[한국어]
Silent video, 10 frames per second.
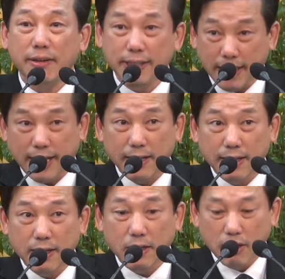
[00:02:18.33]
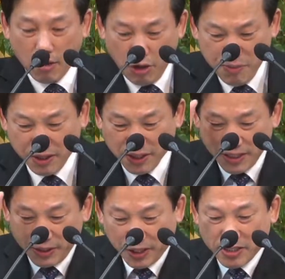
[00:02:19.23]
이게. 그러면
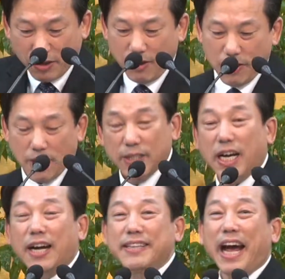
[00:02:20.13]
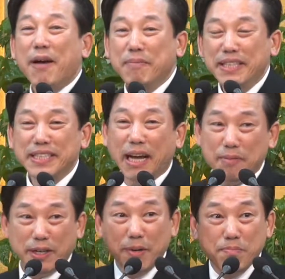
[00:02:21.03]
여기서 자 내가
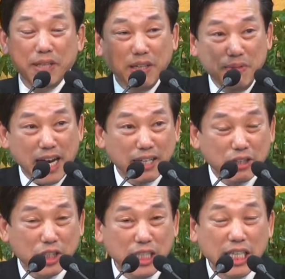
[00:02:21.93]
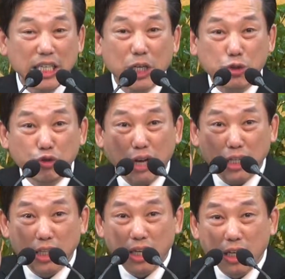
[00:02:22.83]
믿는다면 그 믿음이라는 것이 이게
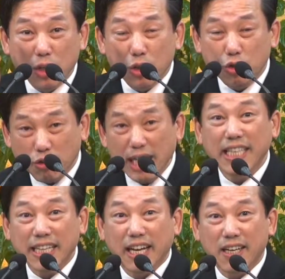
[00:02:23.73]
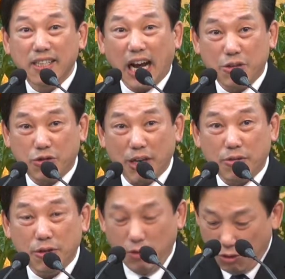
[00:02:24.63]
중요한 수단이 된다는 것을 알 수가
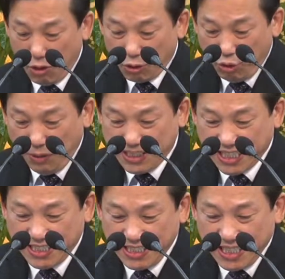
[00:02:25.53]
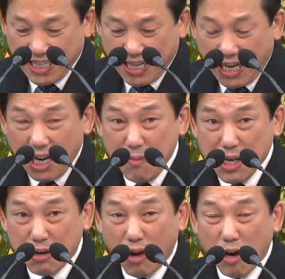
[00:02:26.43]
있고요. 두 번째는 하나님의
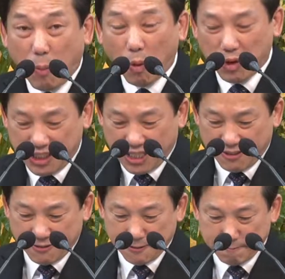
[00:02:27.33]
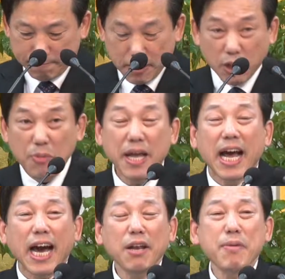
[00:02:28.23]
영광을 볼 것이라는 거예요. 그러면
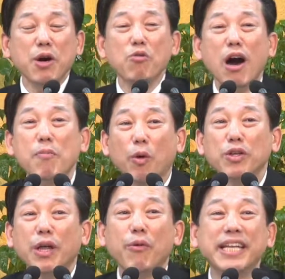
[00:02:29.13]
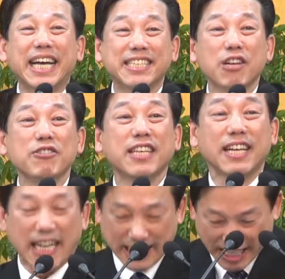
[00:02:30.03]
하나님의 영광을 보는데 왜 나사로는
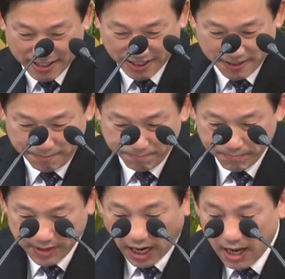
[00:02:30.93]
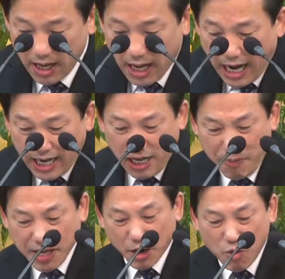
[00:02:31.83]
살아났냐 이거예요. 자
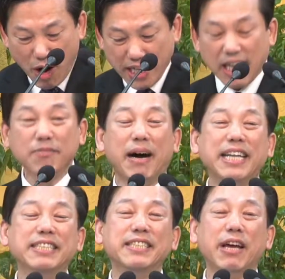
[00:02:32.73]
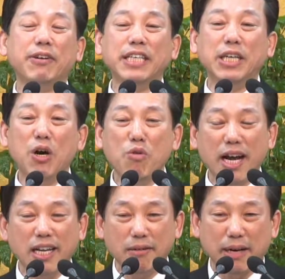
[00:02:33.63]
하나님의 영광이란 말이 있는데요. 이
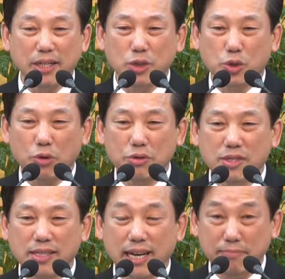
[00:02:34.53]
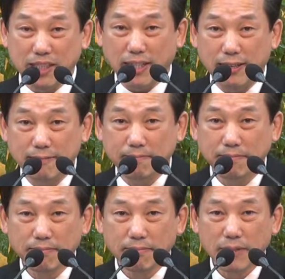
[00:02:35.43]
영광이란 말은 독사입니다.
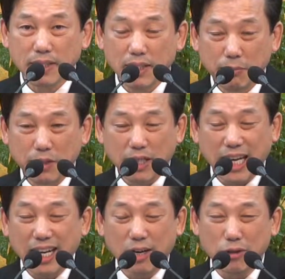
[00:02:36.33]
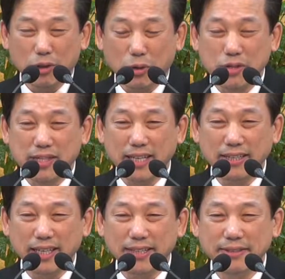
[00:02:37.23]
히브리 헬라어로
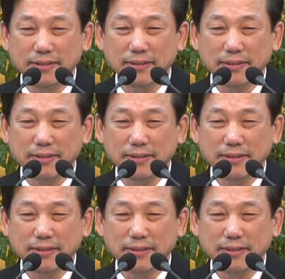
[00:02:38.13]
독사인데요.